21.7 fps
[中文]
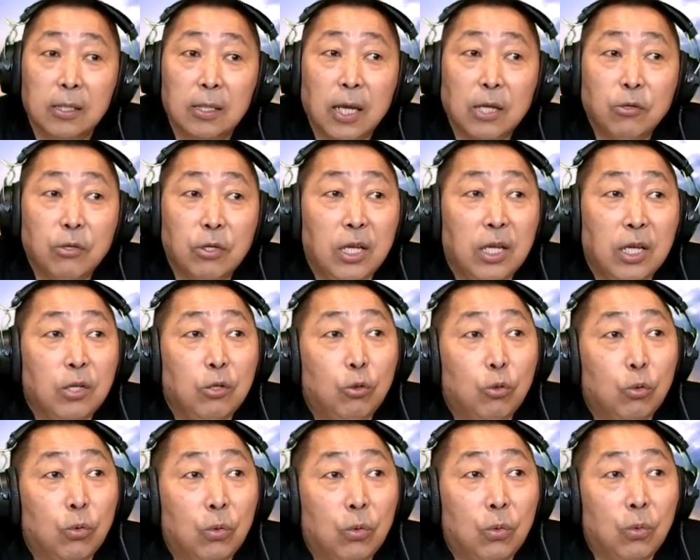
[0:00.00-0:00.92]
但是印
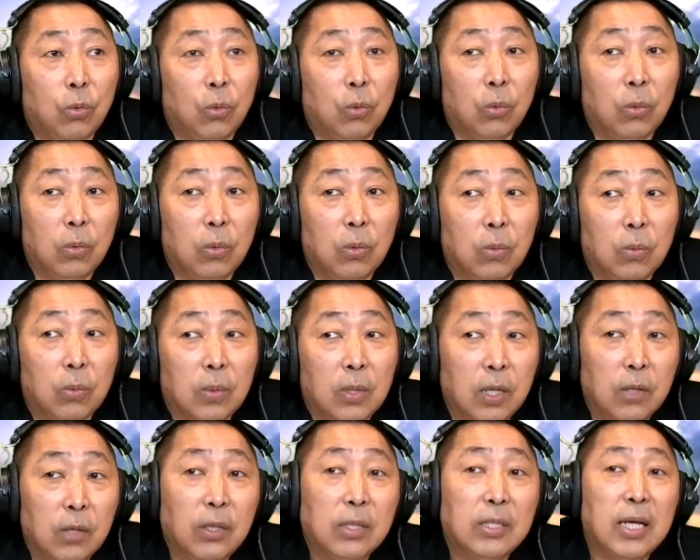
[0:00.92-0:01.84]
度
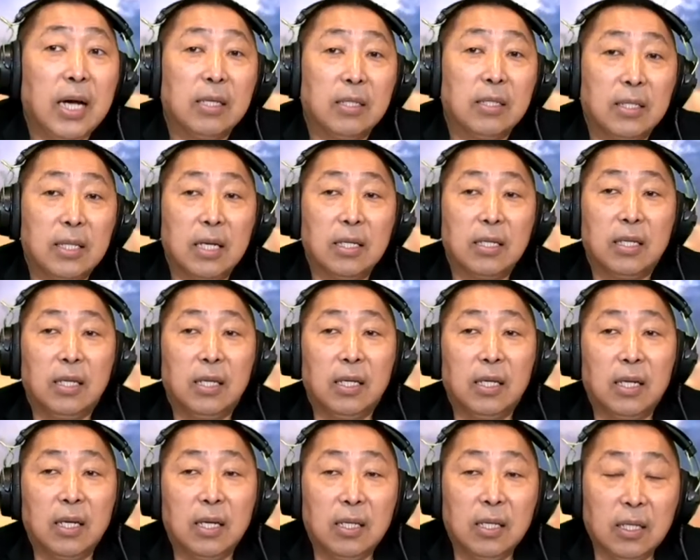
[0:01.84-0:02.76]
因为这样这样的
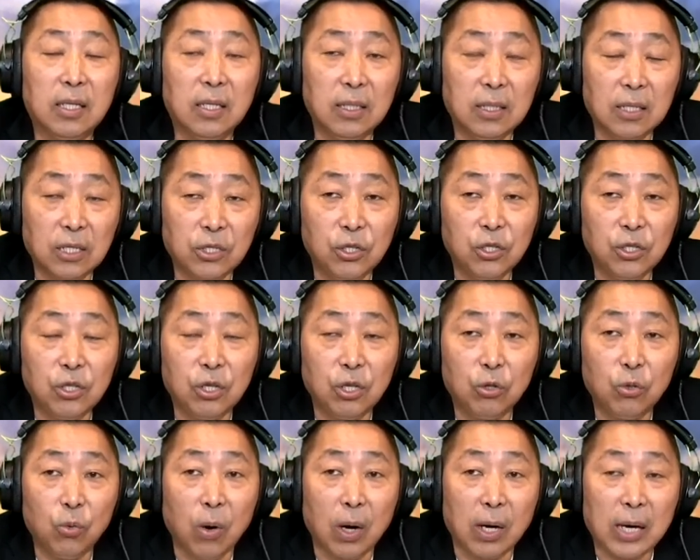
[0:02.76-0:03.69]
一个一个一个支
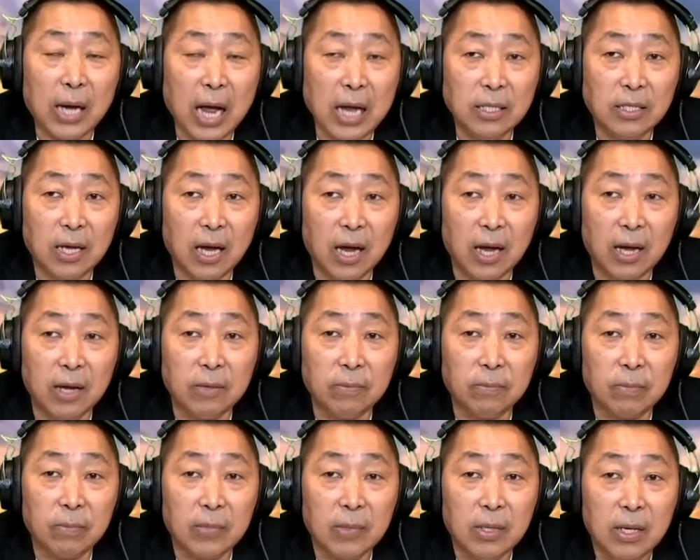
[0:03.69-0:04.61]
持度，啊，看起来
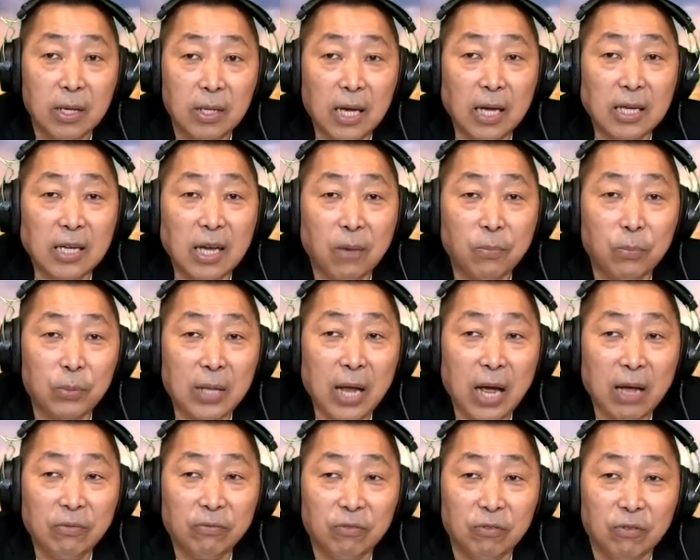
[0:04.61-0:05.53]
看起来不
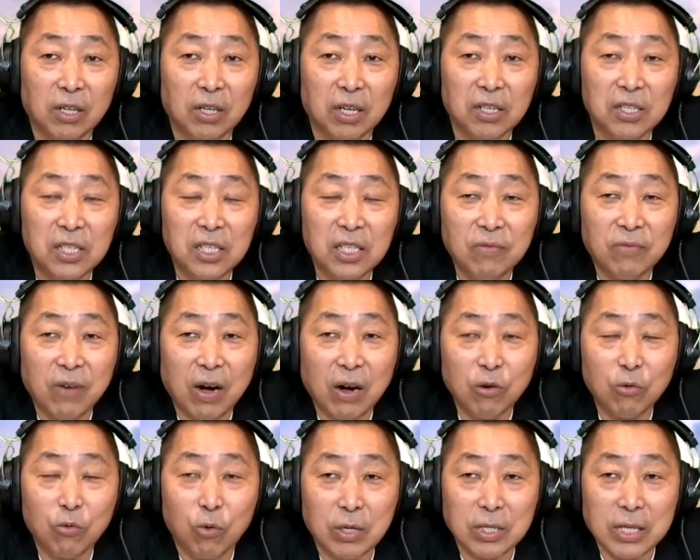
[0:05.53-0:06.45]
太符合西
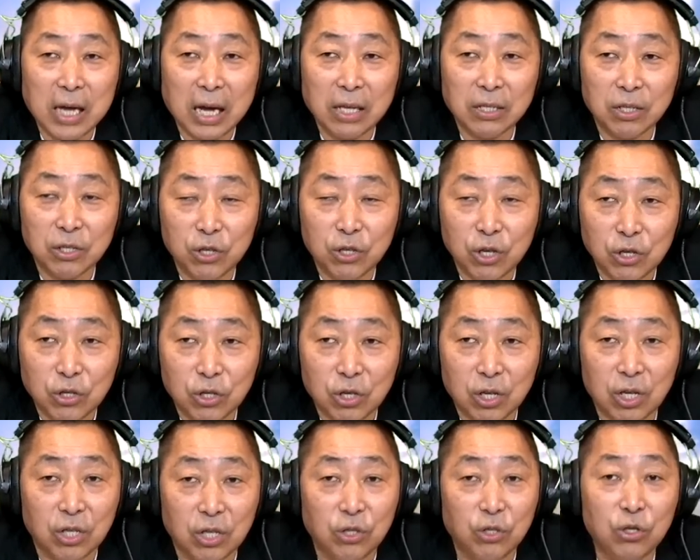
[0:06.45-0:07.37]
方国家的政
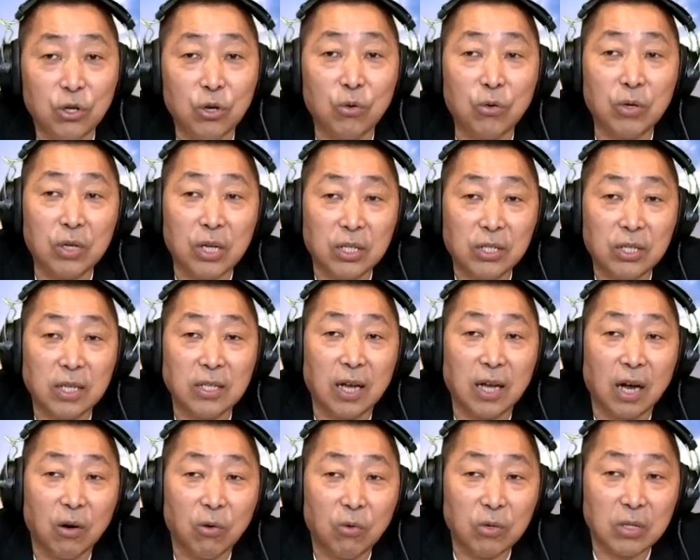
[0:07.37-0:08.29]
治领袖或者
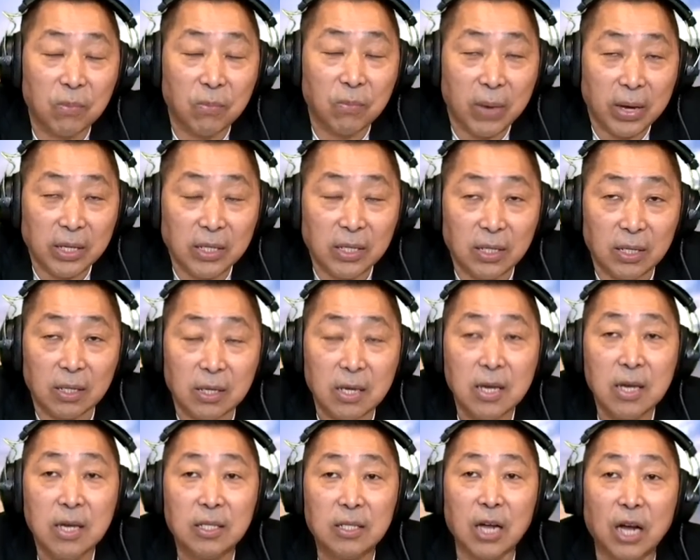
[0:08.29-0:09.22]
政党或者媒体
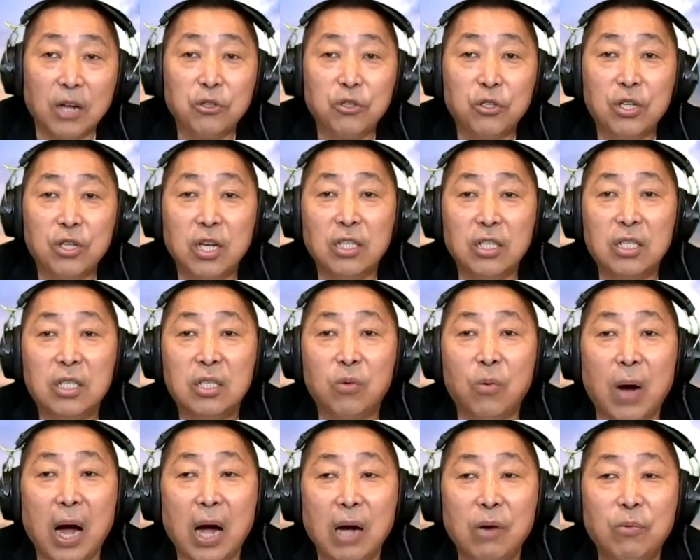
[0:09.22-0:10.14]
长时间自
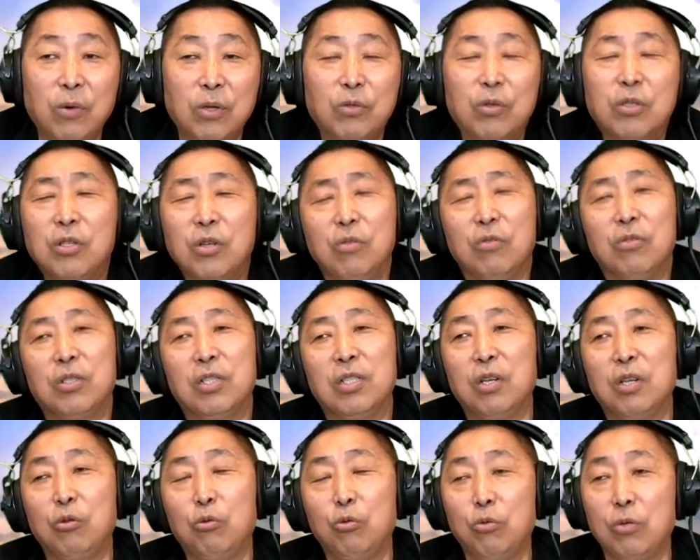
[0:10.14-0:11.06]
我安慰说这种支
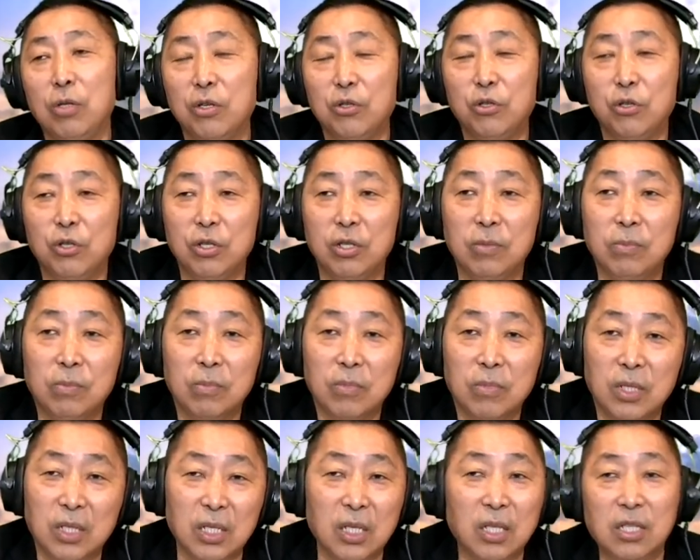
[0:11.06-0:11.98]
持度呢是
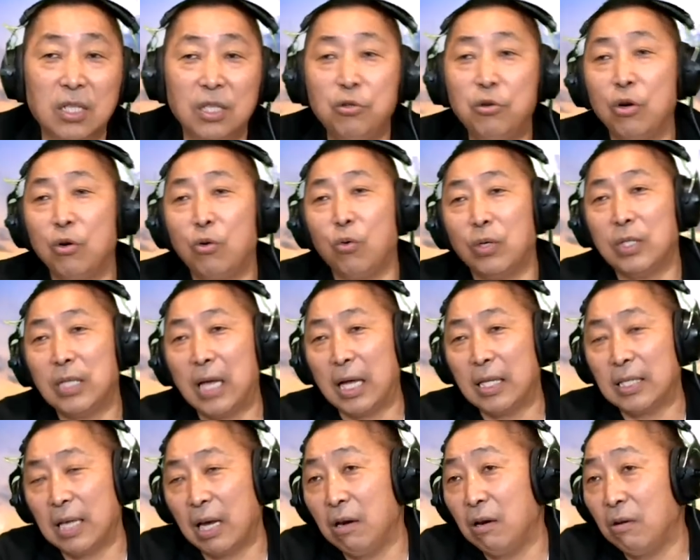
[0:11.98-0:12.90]
集集权国
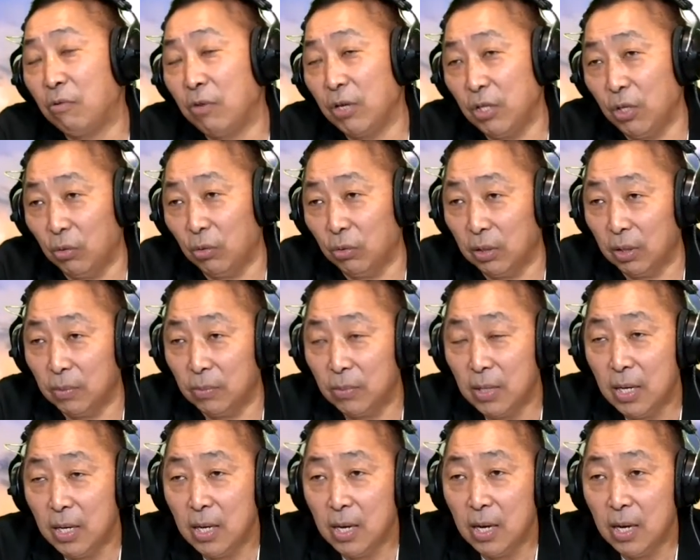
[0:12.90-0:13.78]
家才会有的，